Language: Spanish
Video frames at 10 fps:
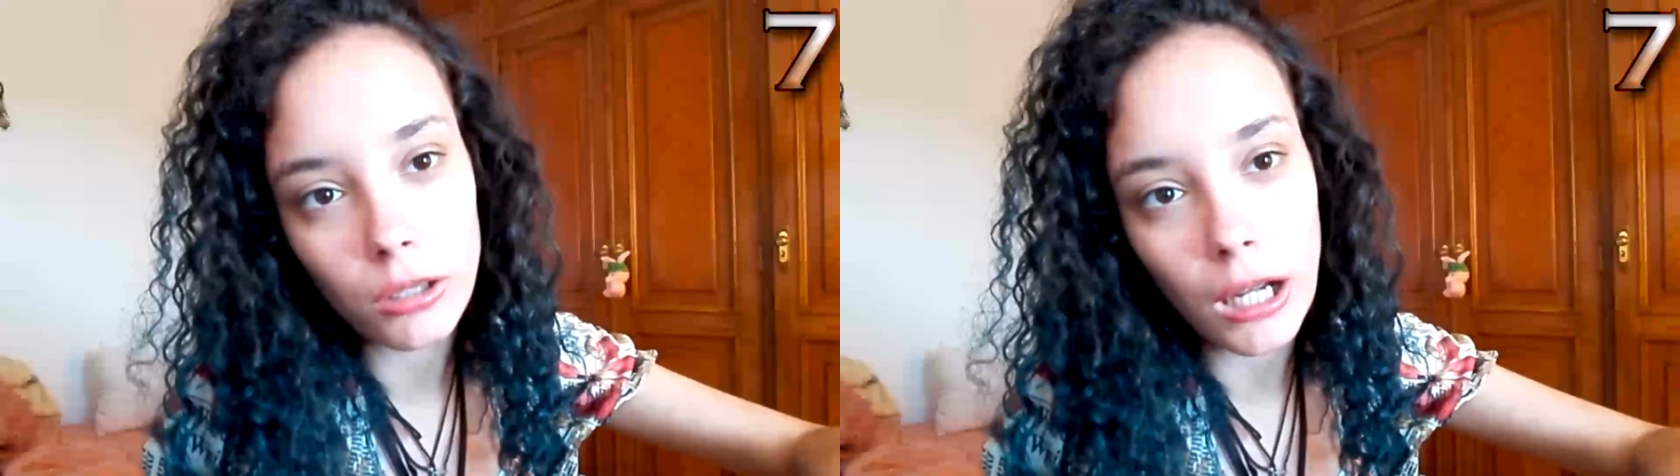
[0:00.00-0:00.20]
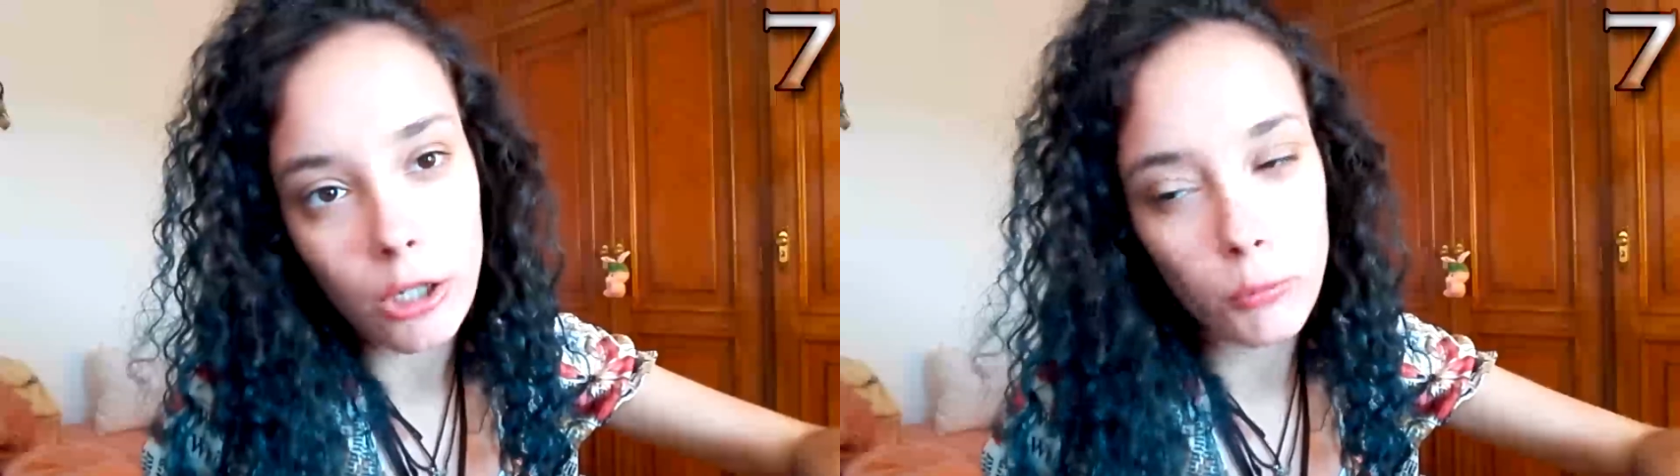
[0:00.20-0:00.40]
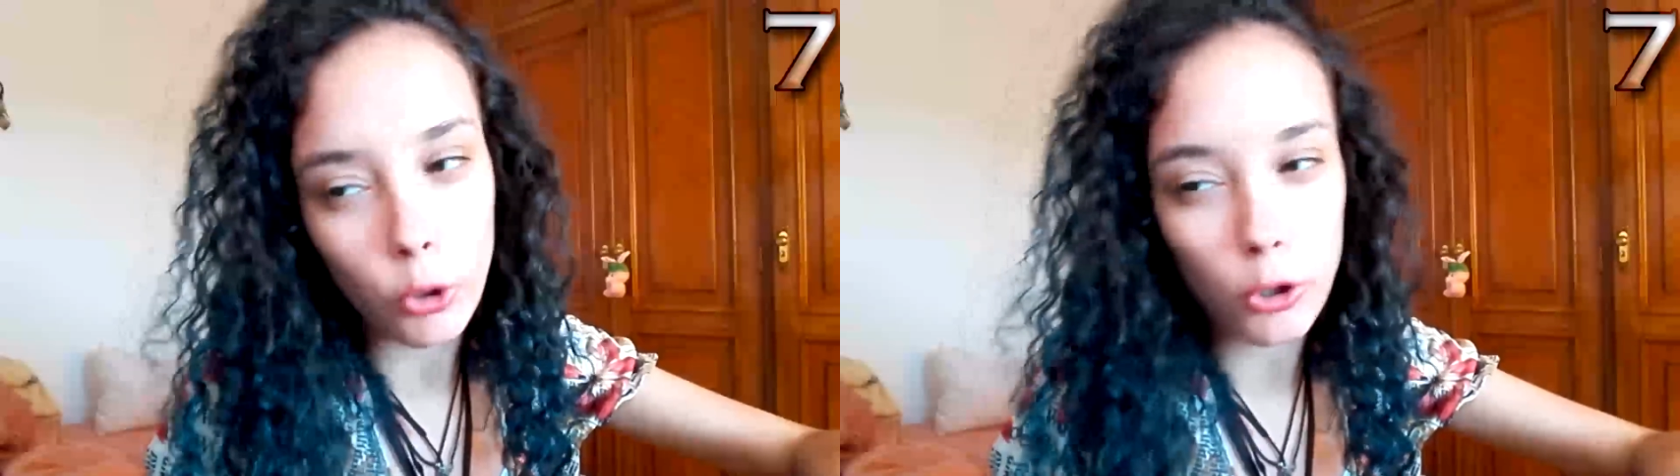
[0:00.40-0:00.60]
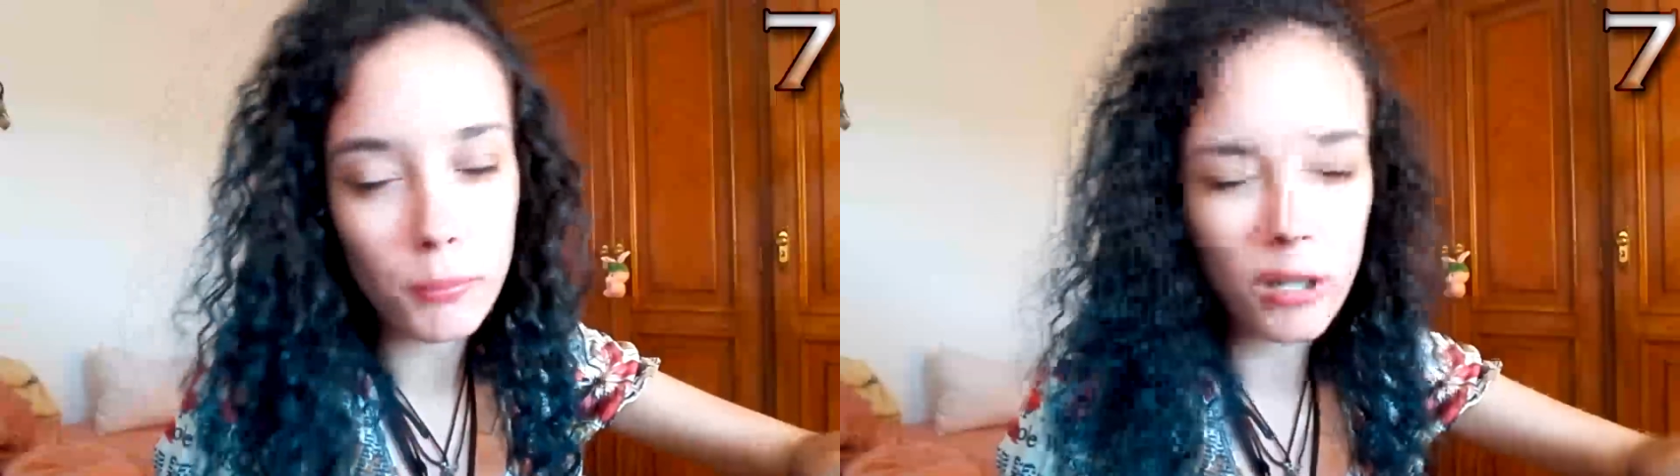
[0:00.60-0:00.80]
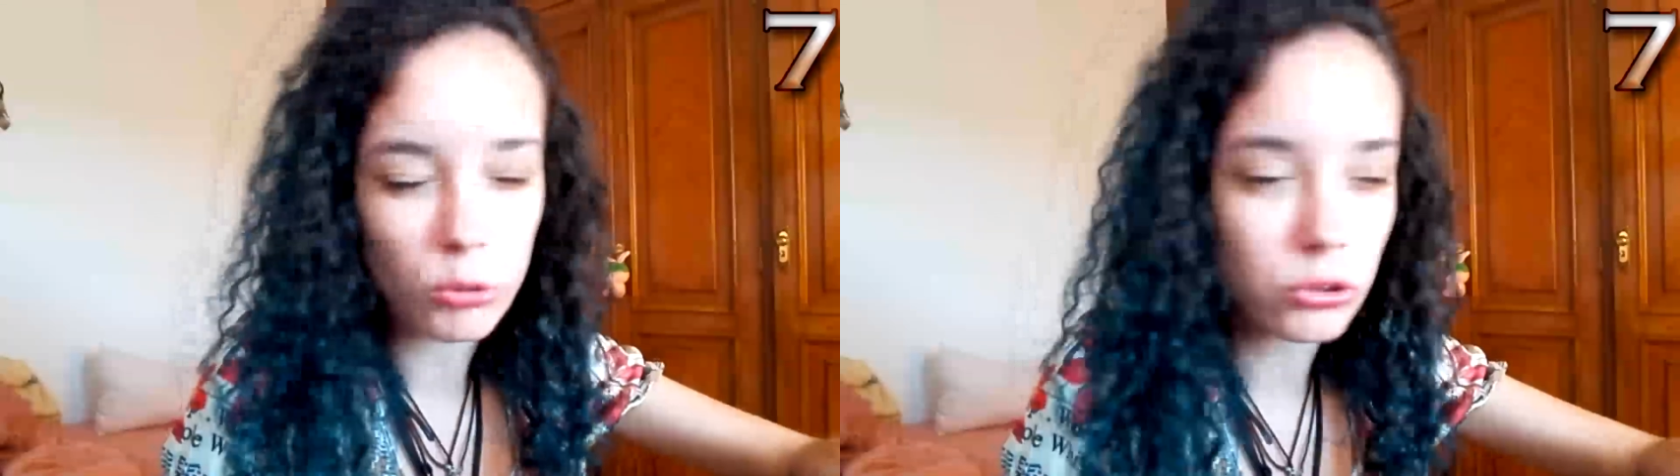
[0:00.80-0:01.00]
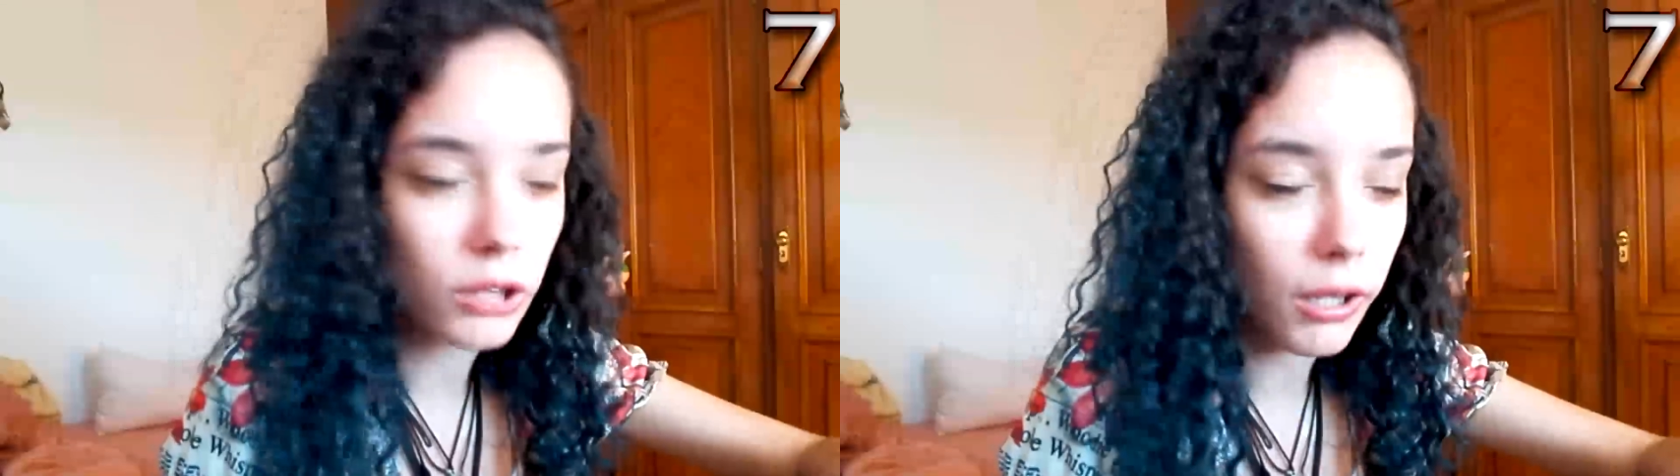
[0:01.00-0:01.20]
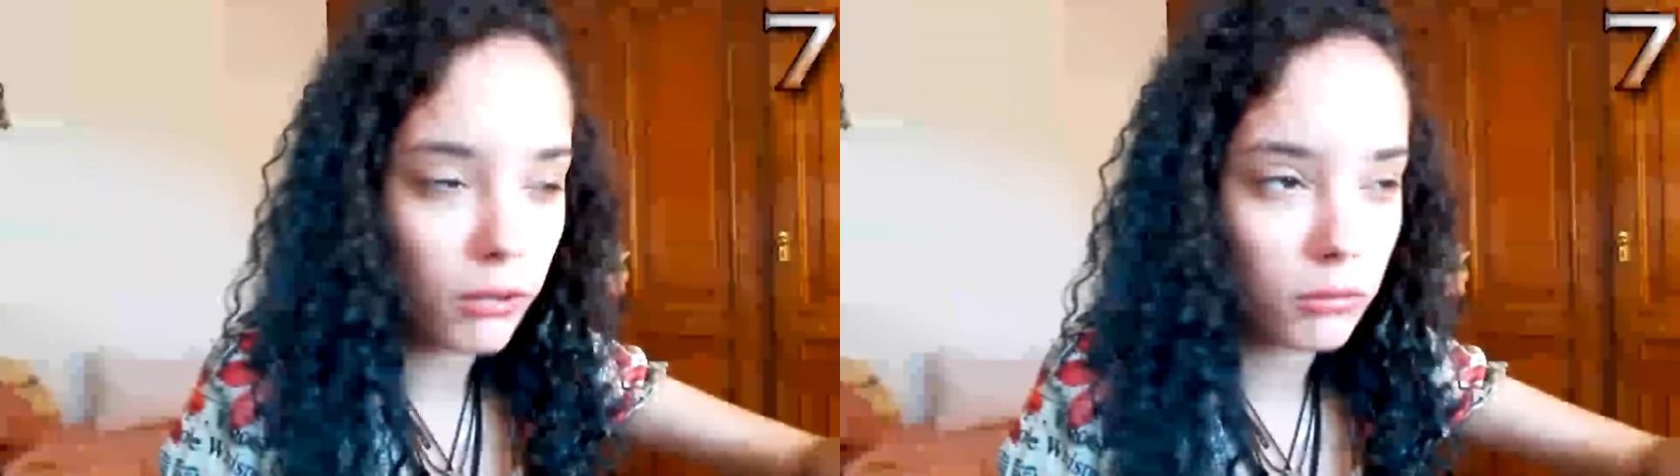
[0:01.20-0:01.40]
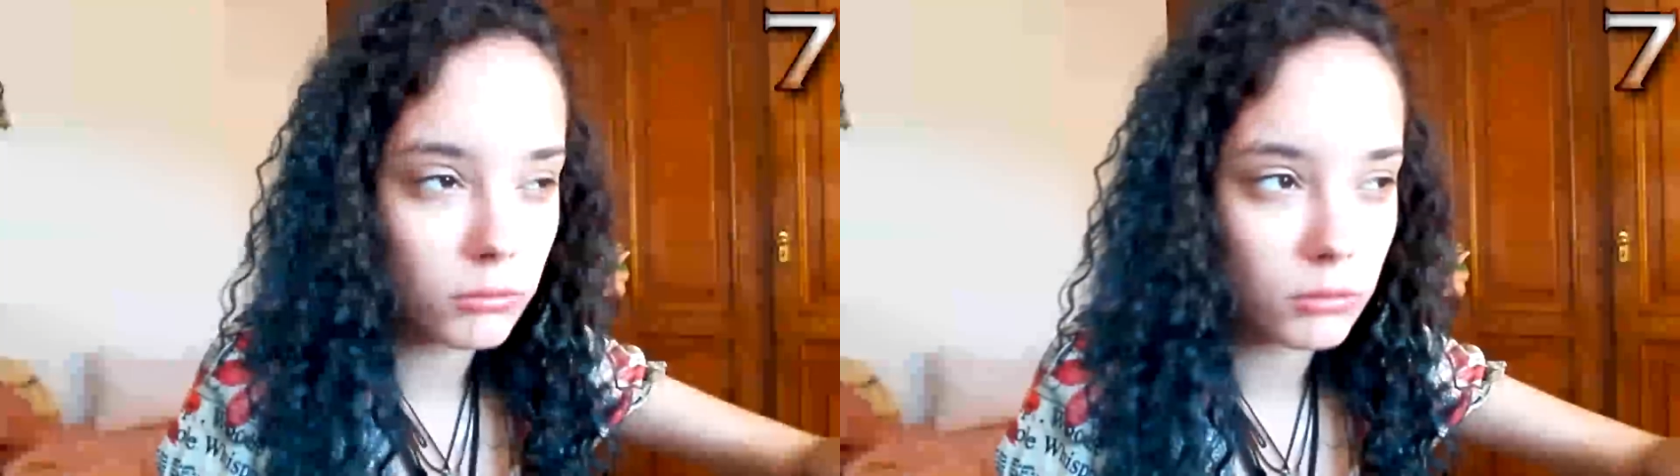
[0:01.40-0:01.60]
a lo mejor me ha
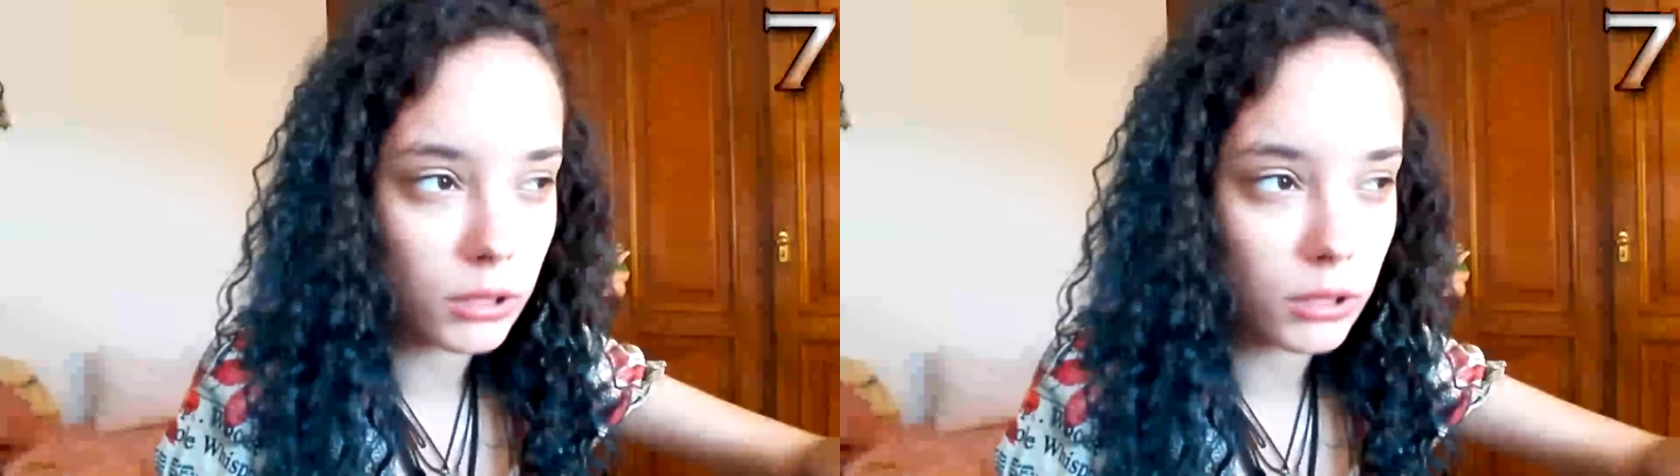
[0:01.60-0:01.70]
gustado